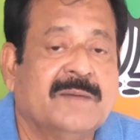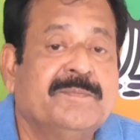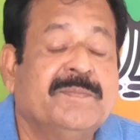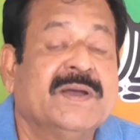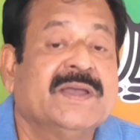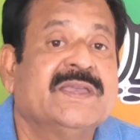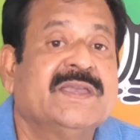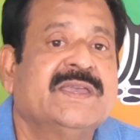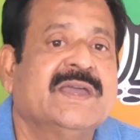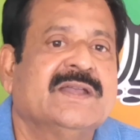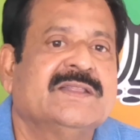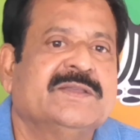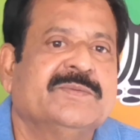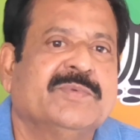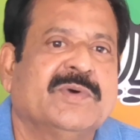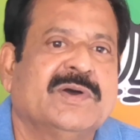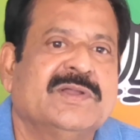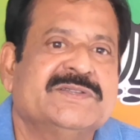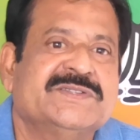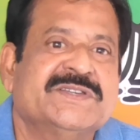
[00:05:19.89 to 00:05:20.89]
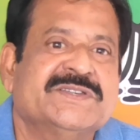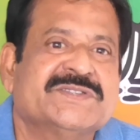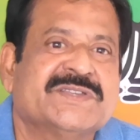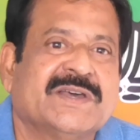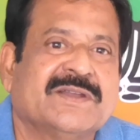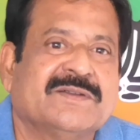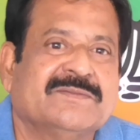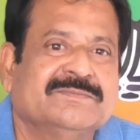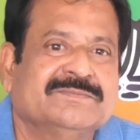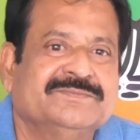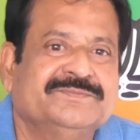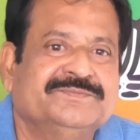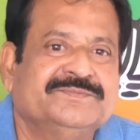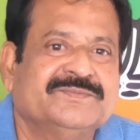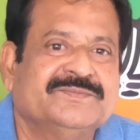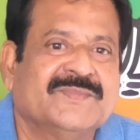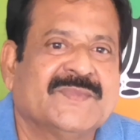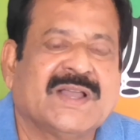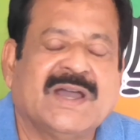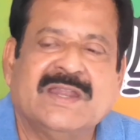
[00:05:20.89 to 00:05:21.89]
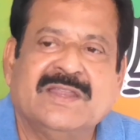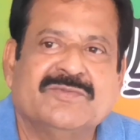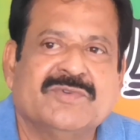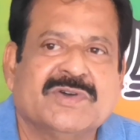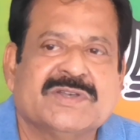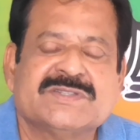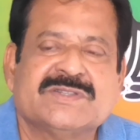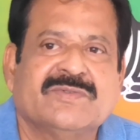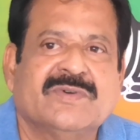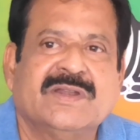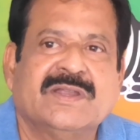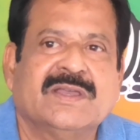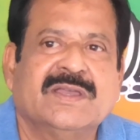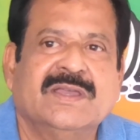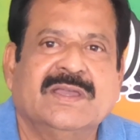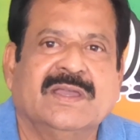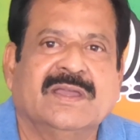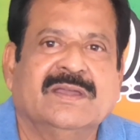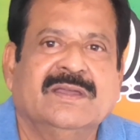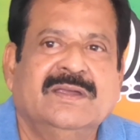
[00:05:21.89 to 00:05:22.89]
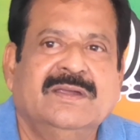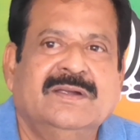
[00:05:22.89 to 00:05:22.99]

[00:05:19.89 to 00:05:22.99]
అపఖ్యాతి పాలు చేశారు కానీ వాస్తవానికి